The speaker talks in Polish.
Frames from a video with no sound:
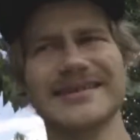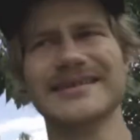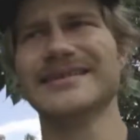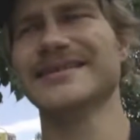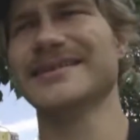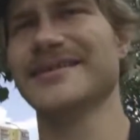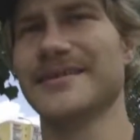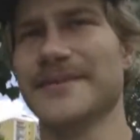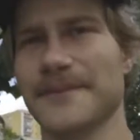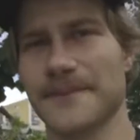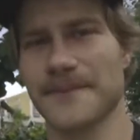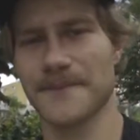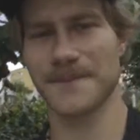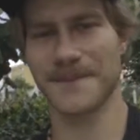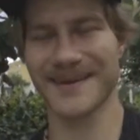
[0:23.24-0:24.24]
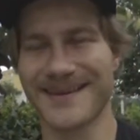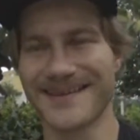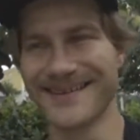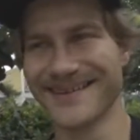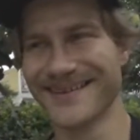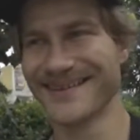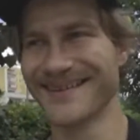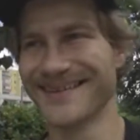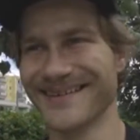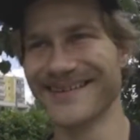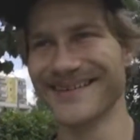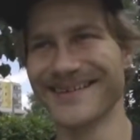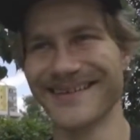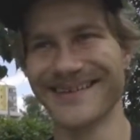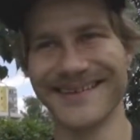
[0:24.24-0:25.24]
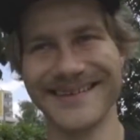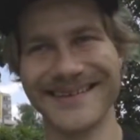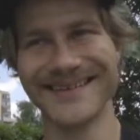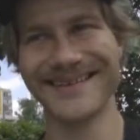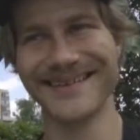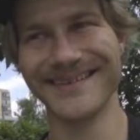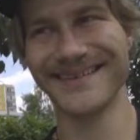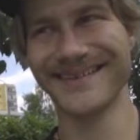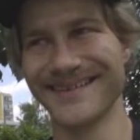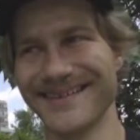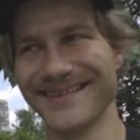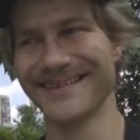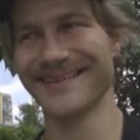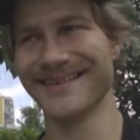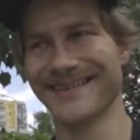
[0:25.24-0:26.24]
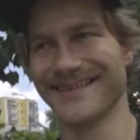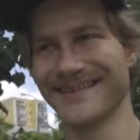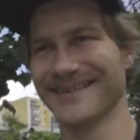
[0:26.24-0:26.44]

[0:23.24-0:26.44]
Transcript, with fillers: Dzisiaj będziemy sobie jeździć, znaczy on sobie będzie